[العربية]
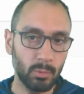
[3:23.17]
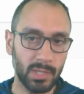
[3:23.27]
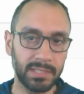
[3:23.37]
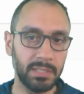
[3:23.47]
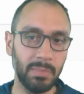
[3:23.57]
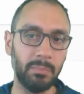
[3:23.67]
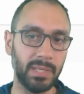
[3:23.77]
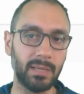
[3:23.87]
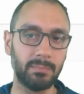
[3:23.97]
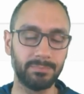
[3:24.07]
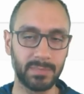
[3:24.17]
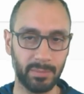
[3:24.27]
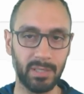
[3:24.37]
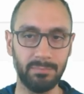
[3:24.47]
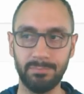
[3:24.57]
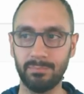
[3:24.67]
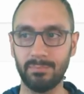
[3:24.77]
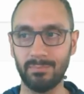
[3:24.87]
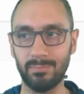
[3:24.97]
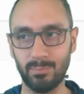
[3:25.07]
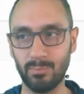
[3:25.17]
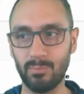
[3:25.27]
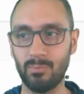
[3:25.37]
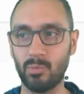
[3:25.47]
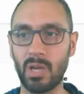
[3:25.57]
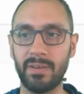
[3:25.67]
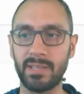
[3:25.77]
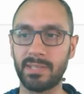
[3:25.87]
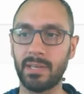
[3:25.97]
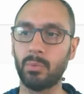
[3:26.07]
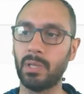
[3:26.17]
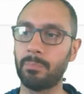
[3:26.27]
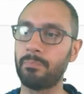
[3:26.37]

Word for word: بالمية تمام مكافأة سنوية